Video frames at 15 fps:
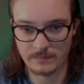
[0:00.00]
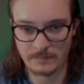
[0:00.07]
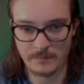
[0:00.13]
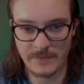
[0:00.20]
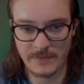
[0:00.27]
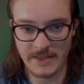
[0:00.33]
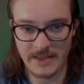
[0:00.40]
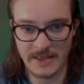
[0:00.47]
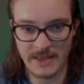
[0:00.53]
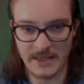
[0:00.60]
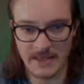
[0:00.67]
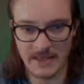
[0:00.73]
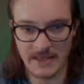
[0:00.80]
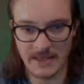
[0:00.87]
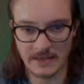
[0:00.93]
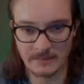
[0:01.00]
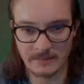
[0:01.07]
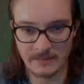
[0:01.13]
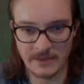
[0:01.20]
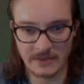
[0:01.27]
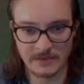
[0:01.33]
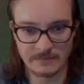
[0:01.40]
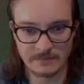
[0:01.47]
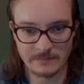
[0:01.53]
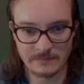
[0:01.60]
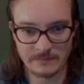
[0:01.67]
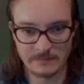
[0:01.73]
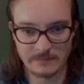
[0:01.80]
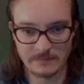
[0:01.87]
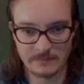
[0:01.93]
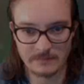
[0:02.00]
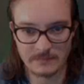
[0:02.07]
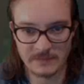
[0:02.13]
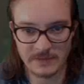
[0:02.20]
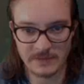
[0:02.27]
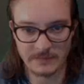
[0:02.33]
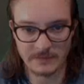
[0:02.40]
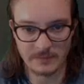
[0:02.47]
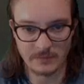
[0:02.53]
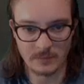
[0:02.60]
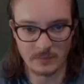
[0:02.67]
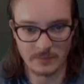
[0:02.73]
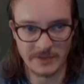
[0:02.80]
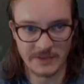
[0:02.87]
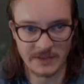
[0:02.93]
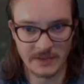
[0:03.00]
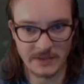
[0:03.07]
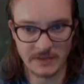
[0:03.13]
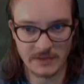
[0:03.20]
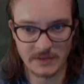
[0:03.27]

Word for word: Mais... Bah, ça me semble compliqué.